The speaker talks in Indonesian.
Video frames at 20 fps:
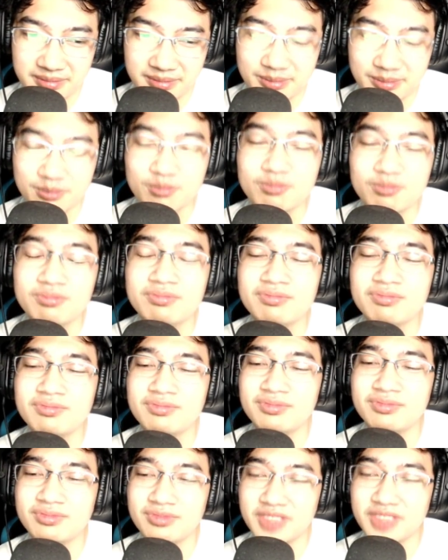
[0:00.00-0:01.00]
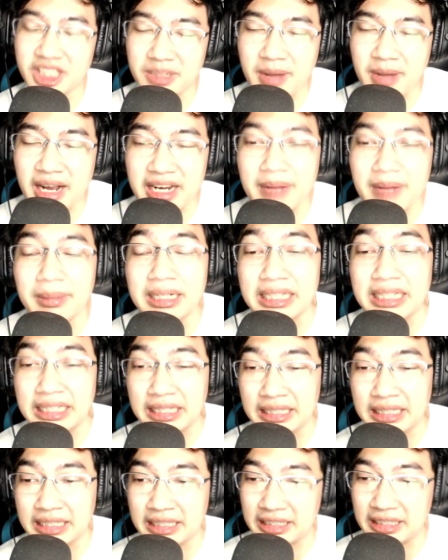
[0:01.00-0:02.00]
Hmm, jadi makanya
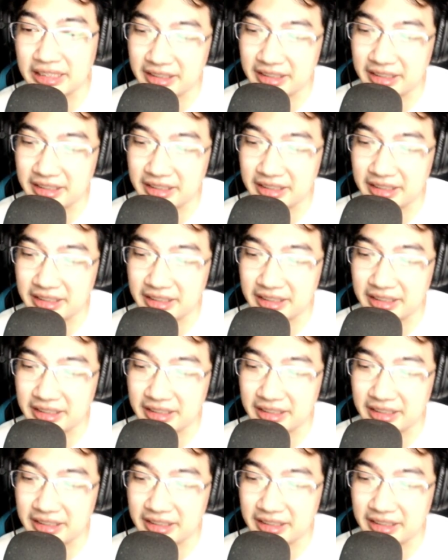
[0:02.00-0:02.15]
beli.